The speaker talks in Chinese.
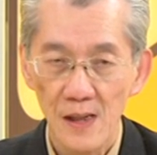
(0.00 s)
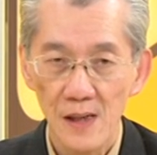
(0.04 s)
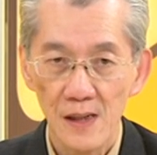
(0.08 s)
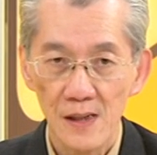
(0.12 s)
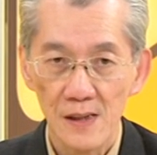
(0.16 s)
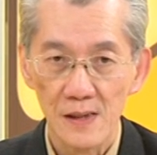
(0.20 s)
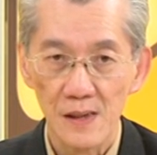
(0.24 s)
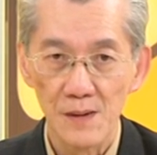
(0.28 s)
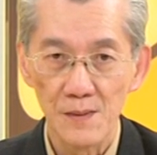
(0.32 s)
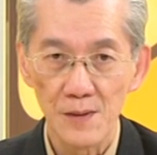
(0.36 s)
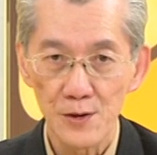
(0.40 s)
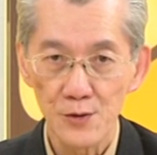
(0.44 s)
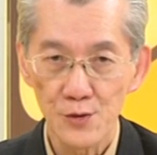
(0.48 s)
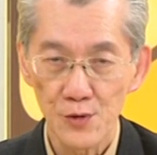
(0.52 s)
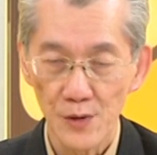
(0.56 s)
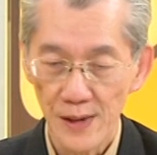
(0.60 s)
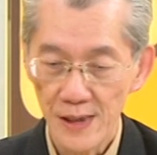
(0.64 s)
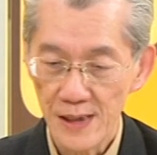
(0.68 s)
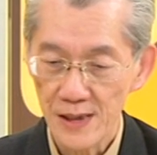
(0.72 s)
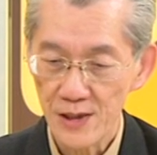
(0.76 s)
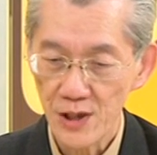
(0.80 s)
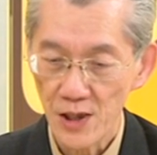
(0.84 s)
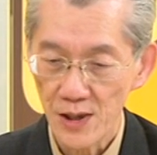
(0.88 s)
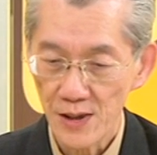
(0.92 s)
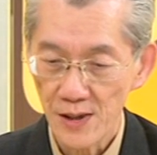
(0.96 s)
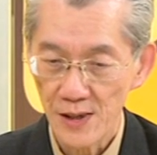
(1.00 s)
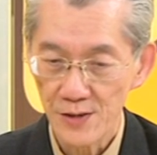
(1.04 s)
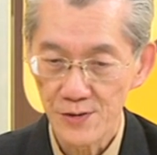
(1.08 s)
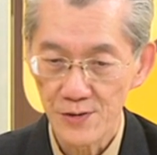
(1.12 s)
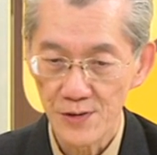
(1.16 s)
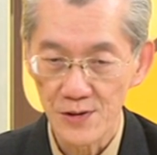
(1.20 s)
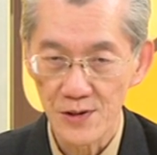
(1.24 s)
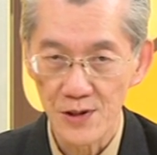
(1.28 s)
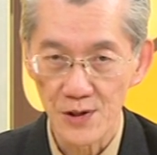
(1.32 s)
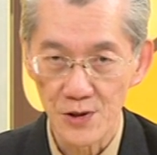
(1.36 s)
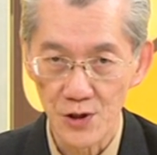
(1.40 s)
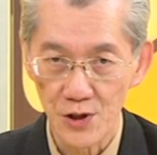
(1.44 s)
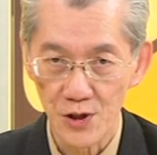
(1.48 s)
那么所以现在就
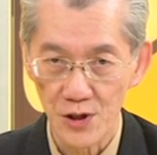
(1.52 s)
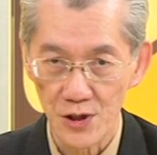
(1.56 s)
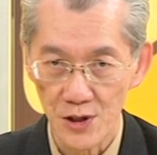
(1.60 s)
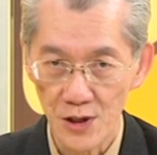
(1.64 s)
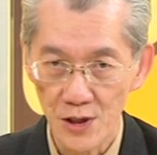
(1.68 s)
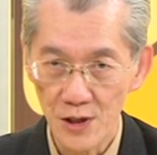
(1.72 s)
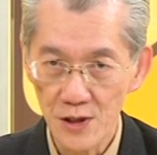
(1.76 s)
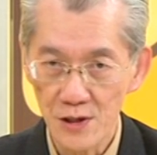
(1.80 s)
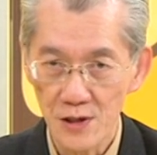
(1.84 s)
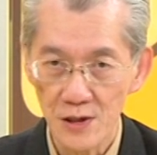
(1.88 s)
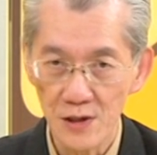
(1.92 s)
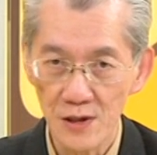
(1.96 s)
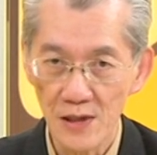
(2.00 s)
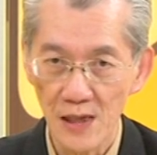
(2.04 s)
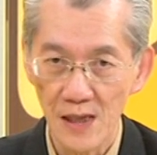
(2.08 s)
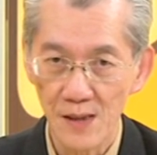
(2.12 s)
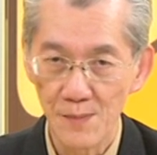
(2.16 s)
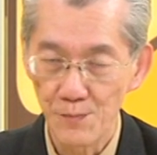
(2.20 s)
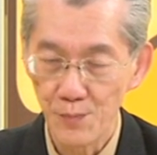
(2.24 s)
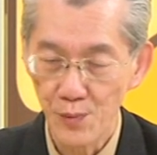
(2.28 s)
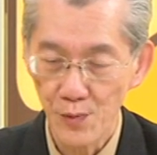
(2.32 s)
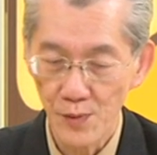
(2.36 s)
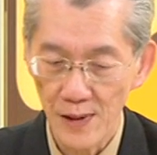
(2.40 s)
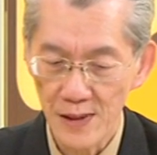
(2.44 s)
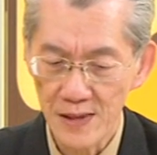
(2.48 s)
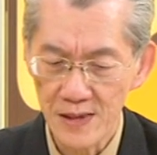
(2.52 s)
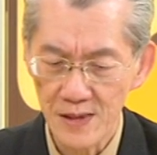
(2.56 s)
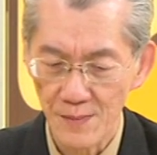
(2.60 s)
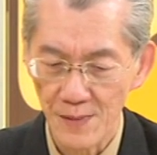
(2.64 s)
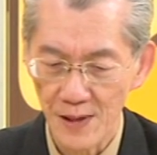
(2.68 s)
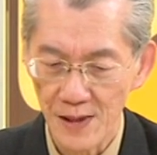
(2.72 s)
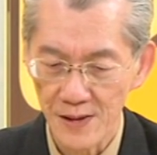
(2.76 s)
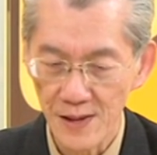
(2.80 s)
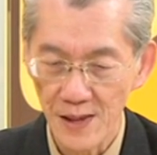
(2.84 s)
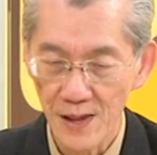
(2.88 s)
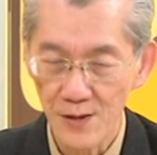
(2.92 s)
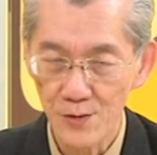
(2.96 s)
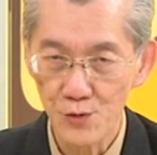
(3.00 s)
是实质上不管怎么
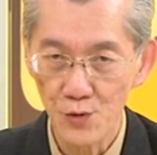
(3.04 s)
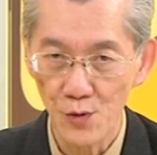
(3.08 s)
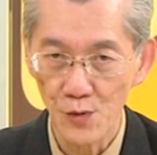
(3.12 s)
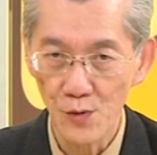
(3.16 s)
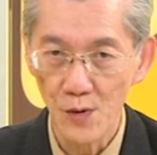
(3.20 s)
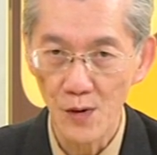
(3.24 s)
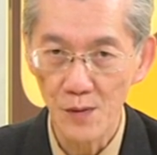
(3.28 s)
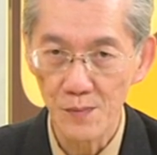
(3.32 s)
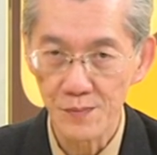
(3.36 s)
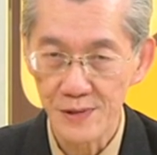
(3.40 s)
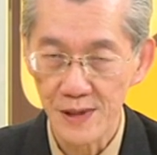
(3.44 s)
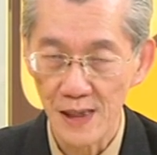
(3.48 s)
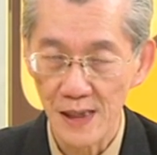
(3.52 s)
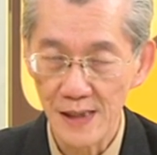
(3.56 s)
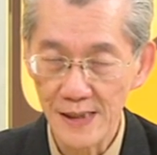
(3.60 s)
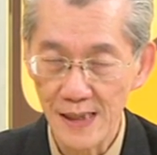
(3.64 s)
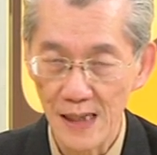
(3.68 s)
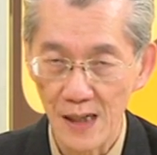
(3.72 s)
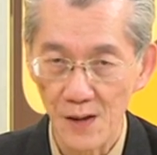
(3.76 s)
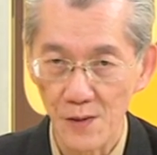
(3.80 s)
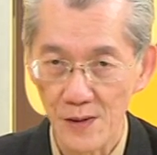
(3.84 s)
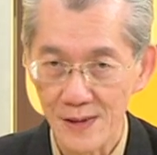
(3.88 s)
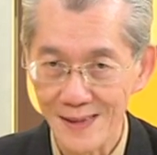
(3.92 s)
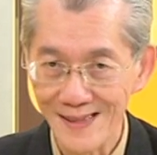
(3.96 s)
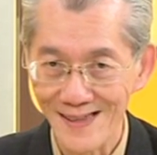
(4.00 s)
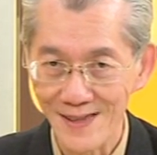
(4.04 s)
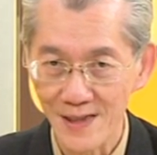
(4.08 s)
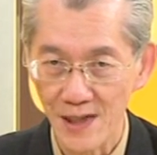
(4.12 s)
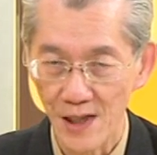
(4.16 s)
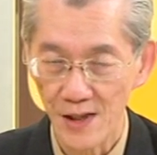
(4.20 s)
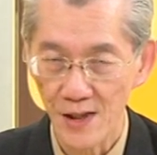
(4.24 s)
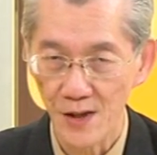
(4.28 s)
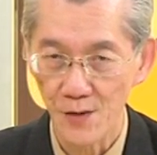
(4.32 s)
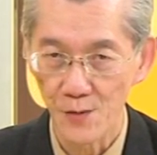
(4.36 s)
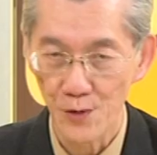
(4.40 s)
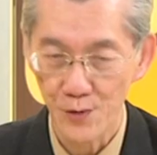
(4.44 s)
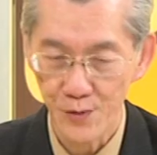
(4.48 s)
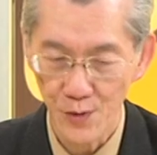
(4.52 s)
样，但中共比较厉害，我在强
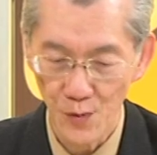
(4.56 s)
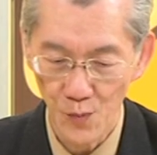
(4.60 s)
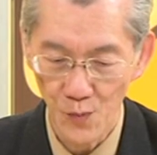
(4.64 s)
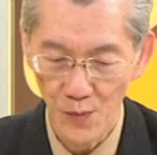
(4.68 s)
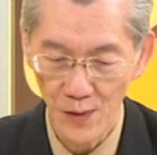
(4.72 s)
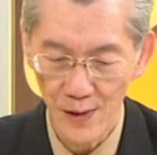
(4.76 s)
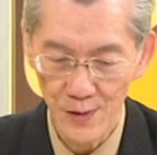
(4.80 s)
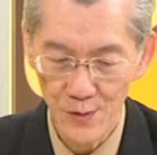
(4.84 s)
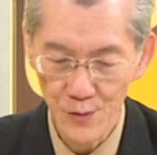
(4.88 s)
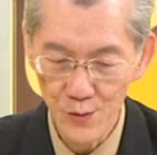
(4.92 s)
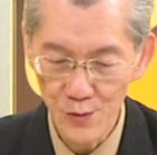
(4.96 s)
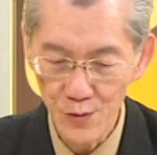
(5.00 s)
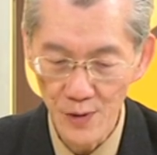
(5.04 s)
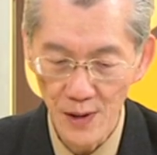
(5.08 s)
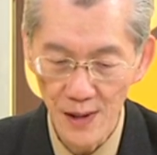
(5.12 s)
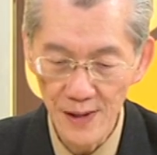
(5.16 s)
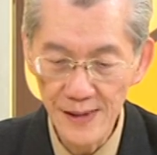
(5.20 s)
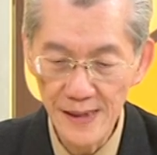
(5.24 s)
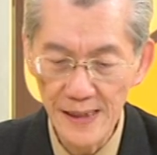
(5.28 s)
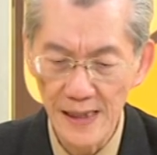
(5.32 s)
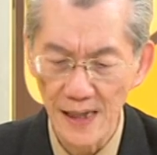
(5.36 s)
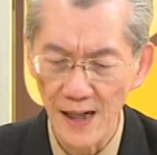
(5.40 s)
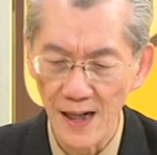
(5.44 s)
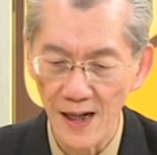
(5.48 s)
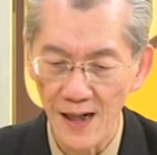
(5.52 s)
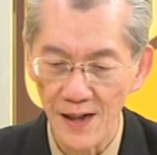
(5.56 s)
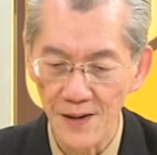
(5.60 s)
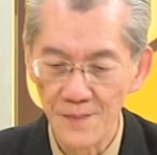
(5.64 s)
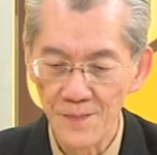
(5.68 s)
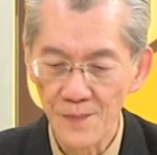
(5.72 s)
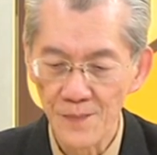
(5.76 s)
调，我说文宣厉害，